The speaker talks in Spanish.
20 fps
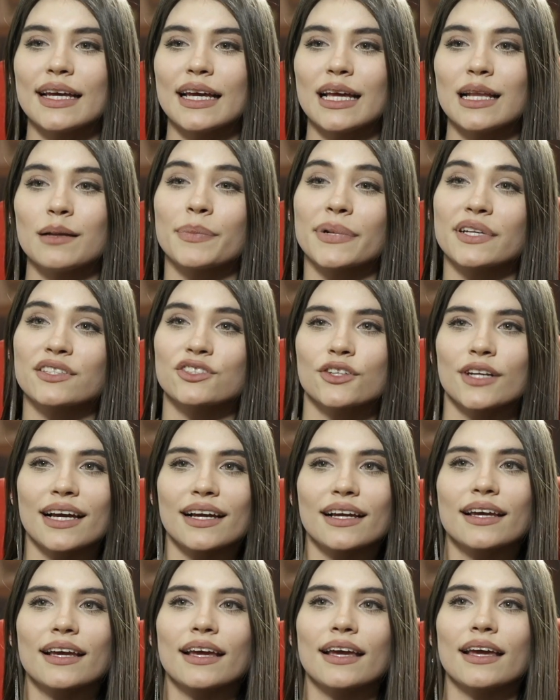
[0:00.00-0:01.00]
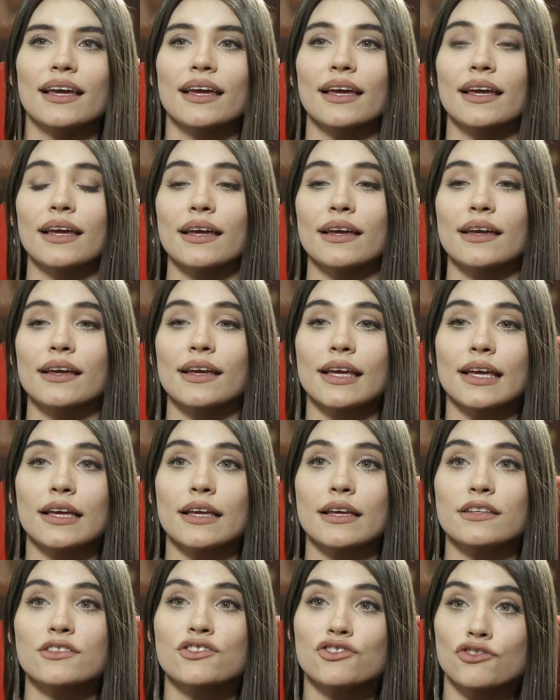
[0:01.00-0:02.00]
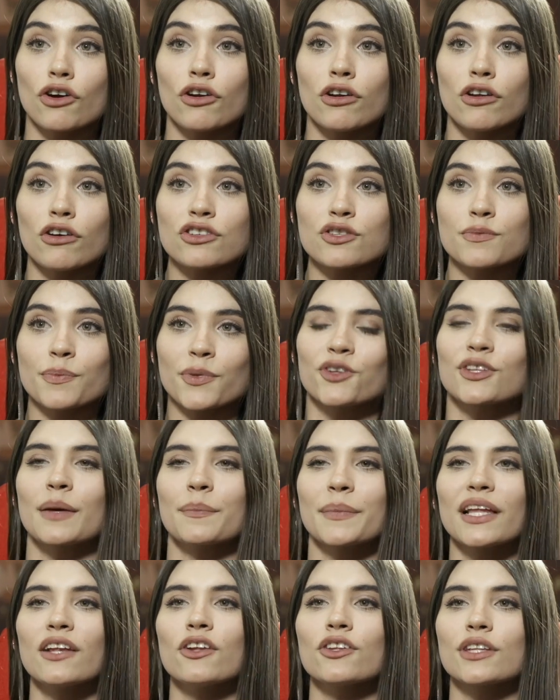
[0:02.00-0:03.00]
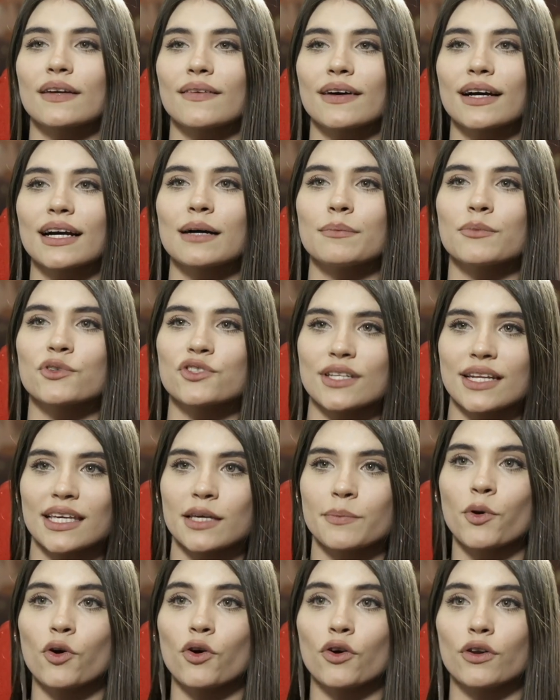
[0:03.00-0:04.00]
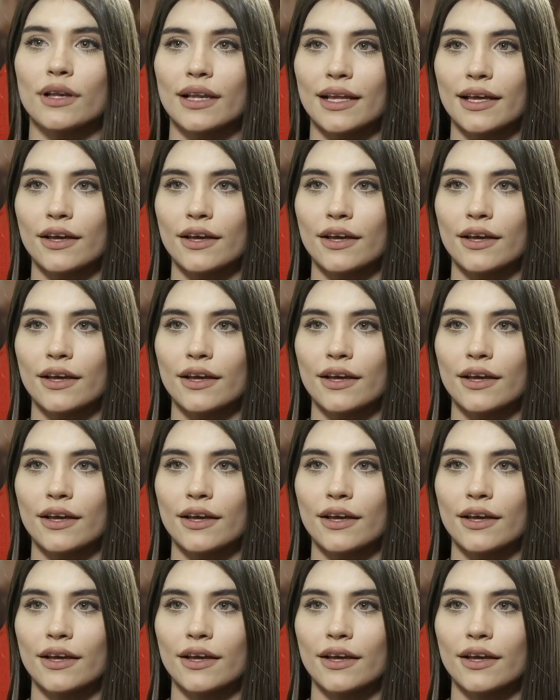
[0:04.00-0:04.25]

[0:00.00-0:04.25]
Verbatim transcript: el personaje solos, pero también lo trabajamos en equipo con